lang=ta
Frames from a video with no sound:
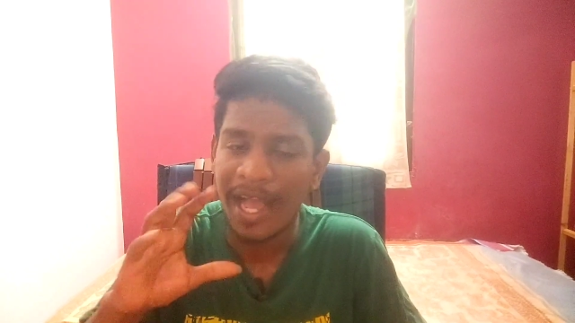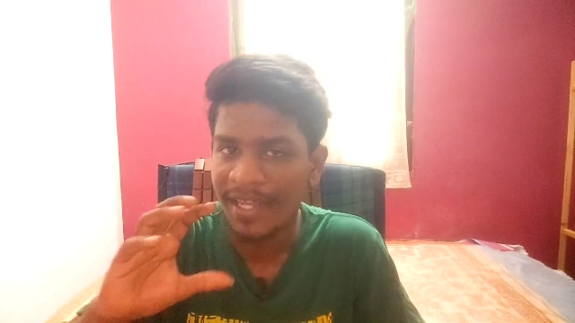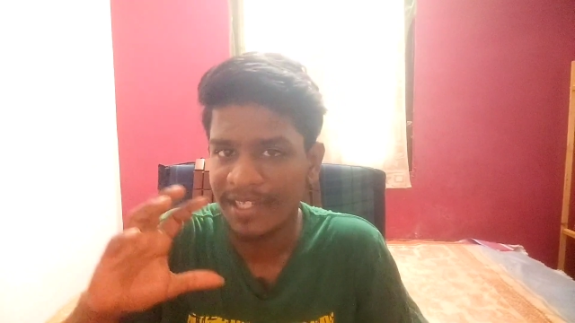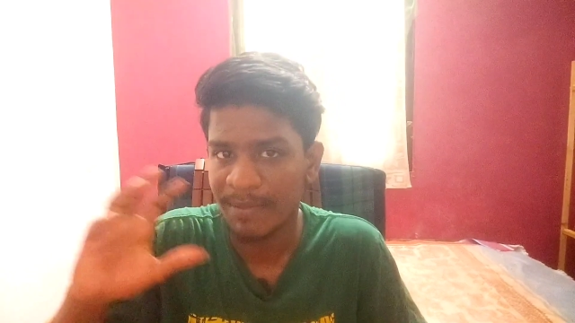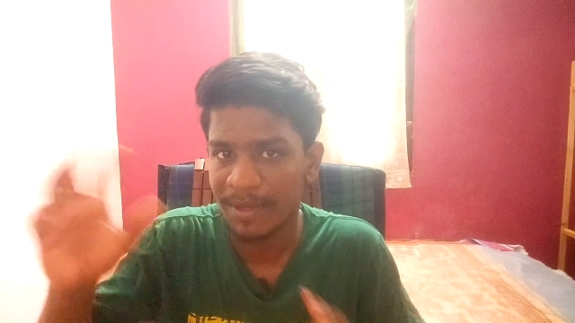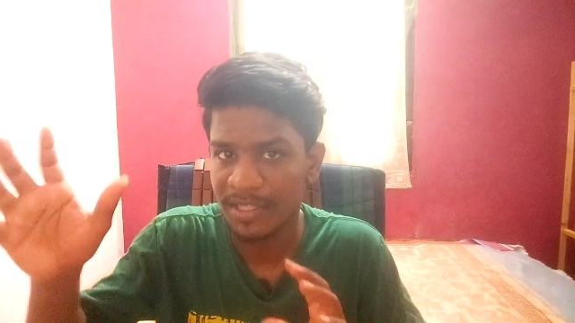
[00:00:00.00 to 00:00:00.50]

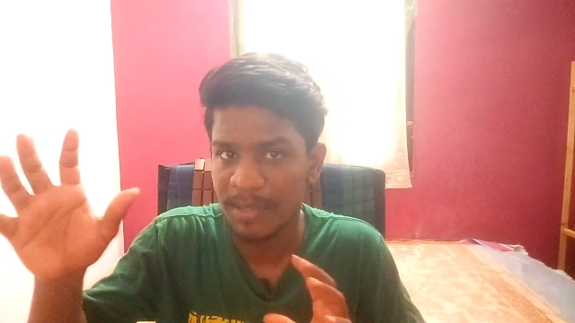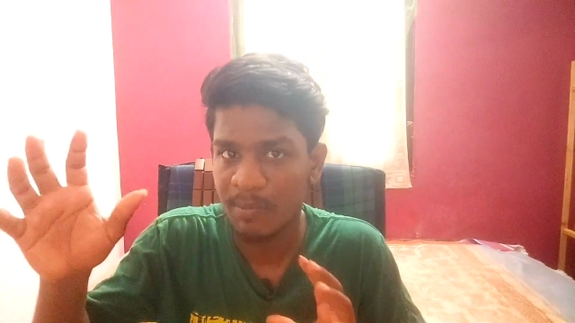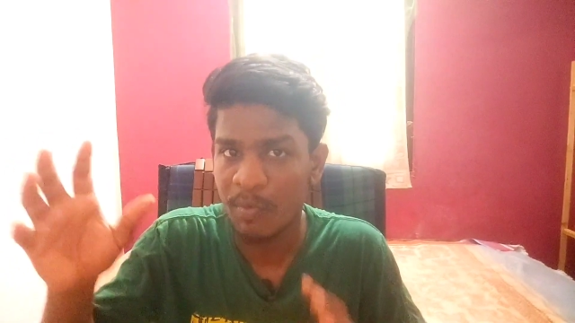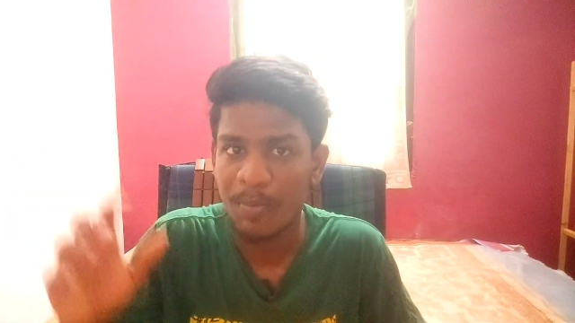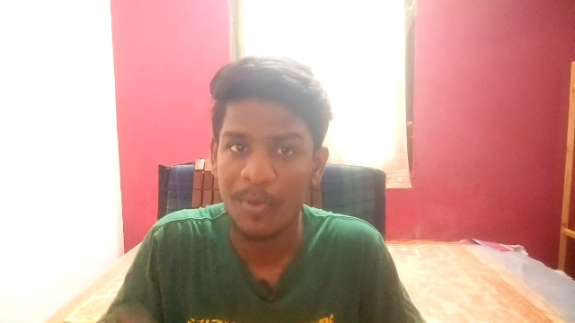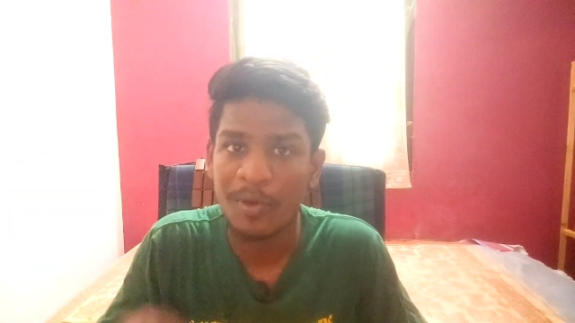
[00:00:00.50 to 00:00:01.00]
ஹைதராபாத்
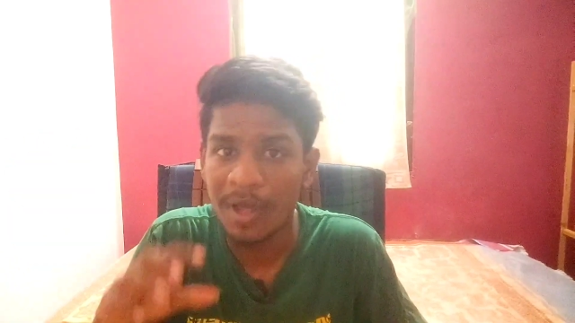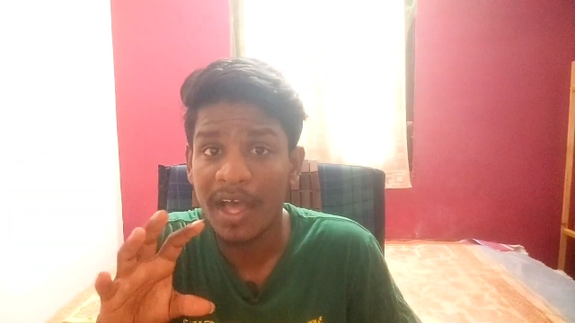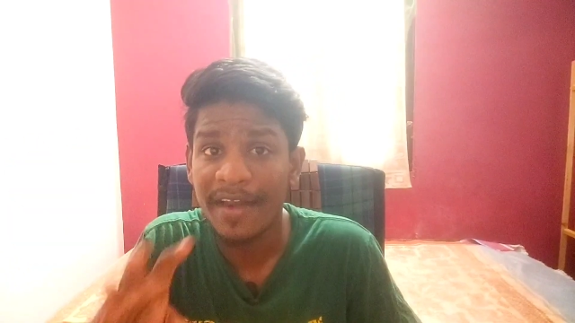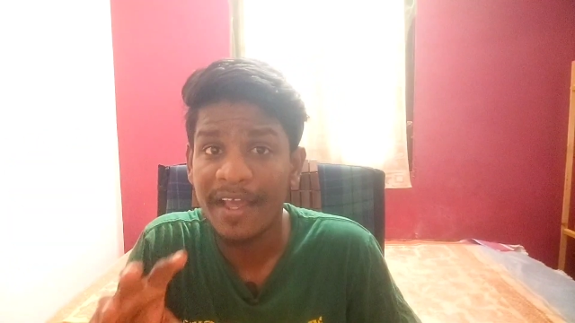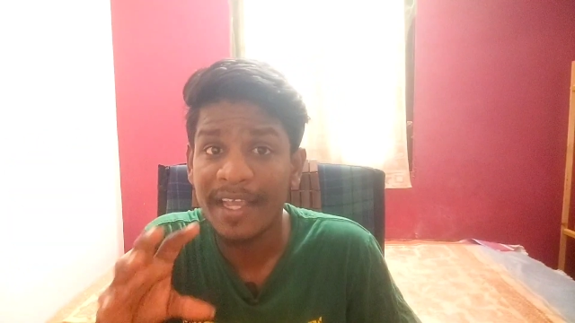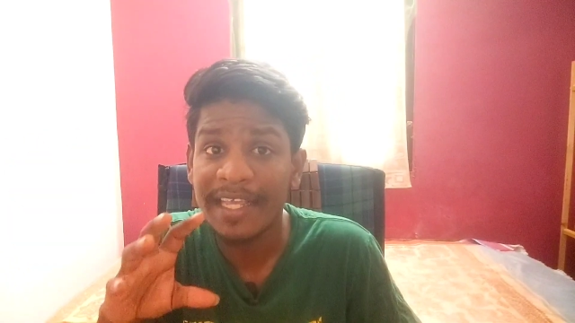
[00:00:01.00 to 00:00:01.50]
தான் போக போகிறோம்
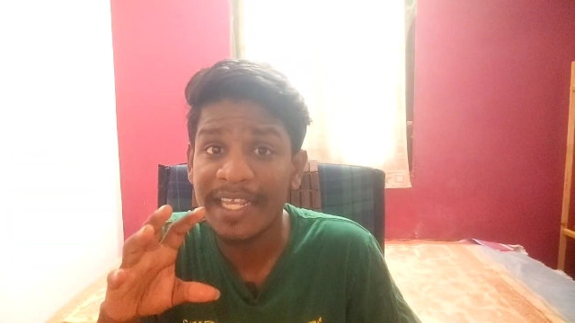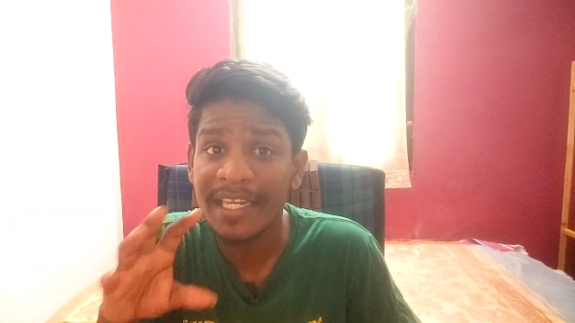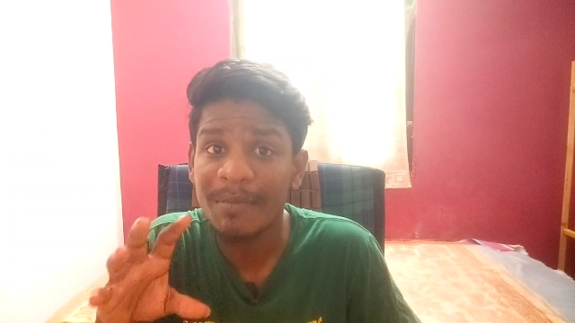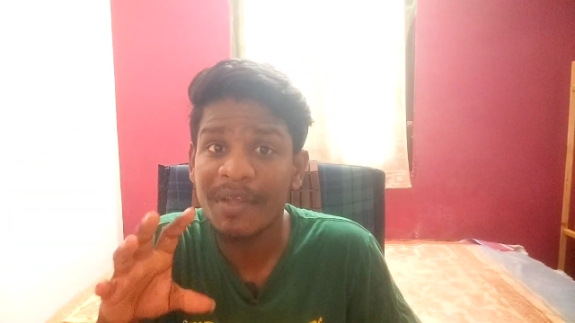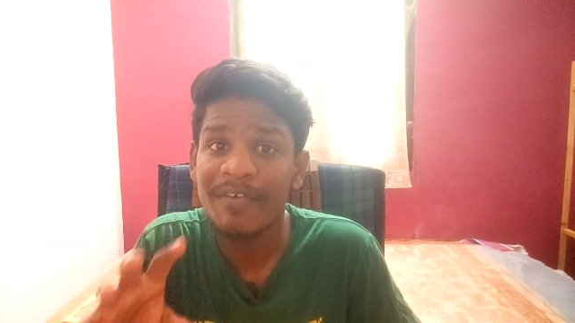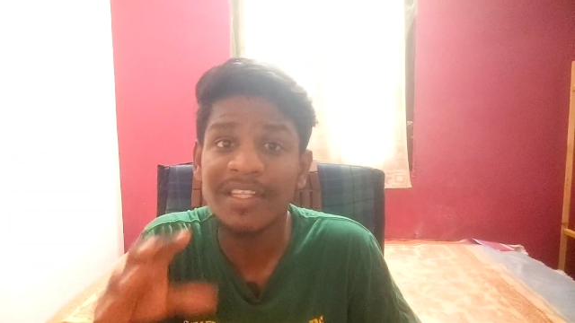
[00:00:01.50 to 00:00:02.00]
ஆனால்
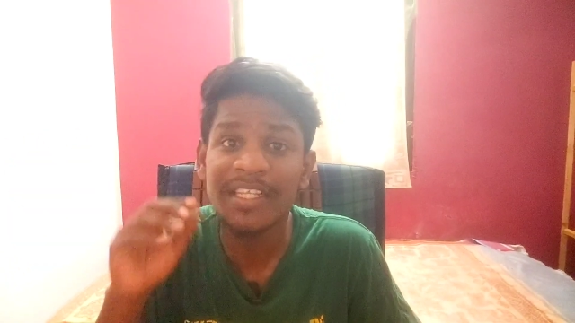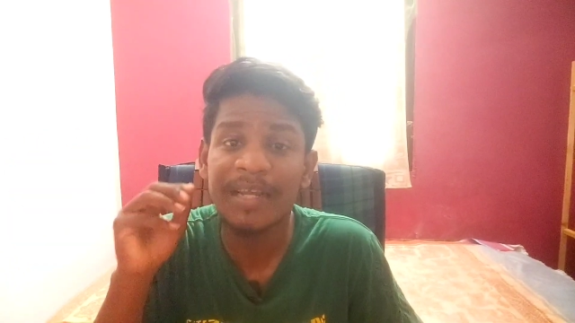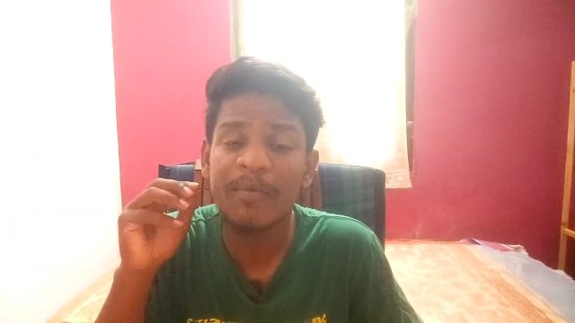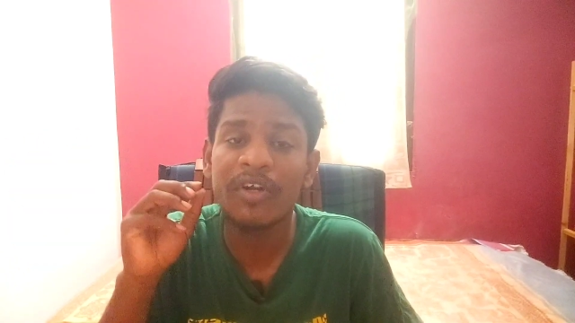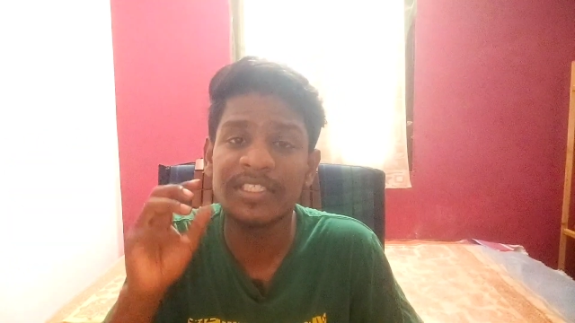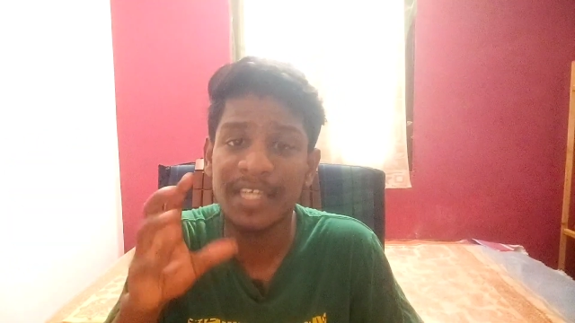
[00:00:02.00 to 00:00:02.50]
இனிமேல் வந்து
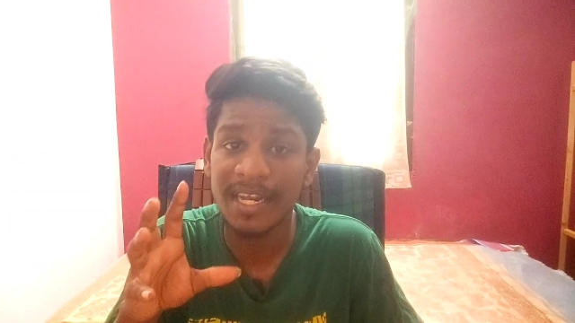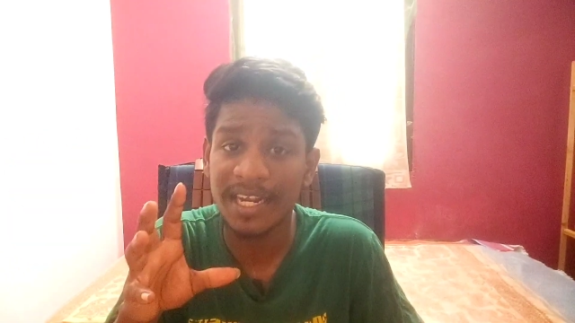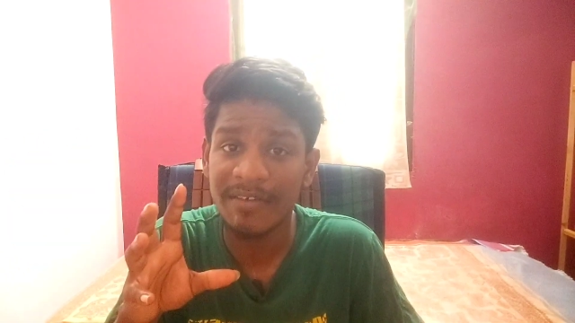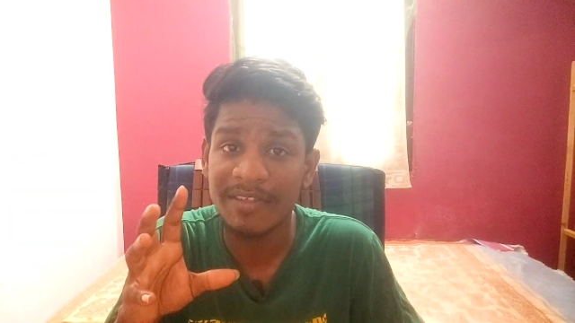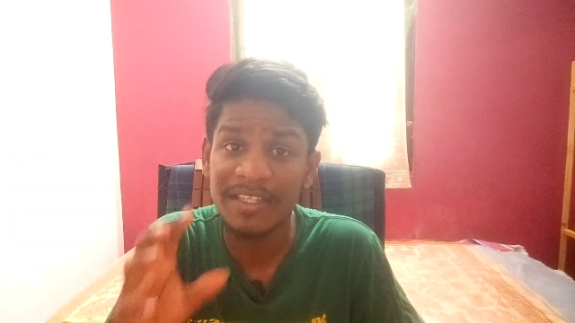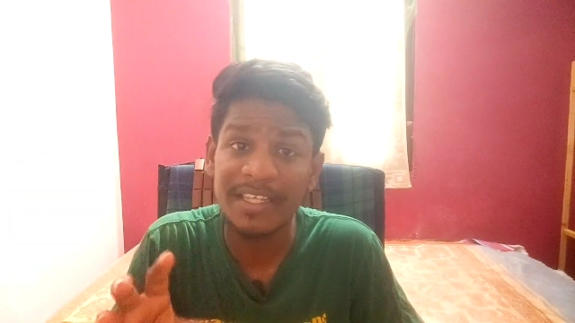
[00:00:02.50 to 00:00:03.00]
நம்மளோட
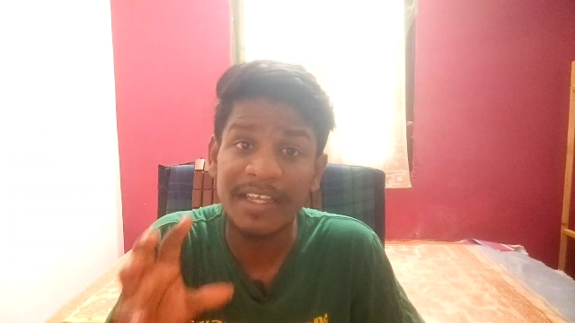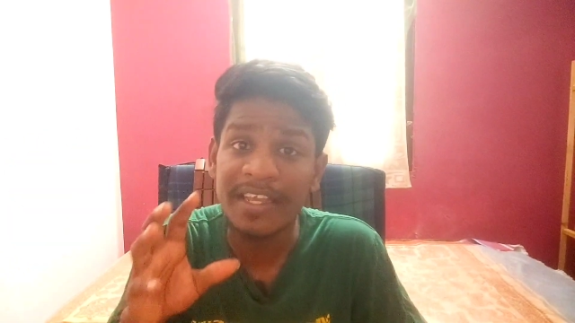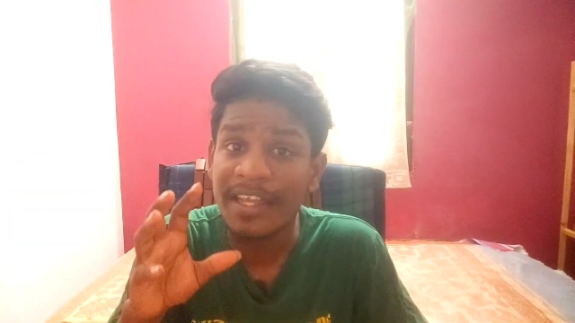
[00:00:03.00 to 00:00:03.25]
சேனலை வந்து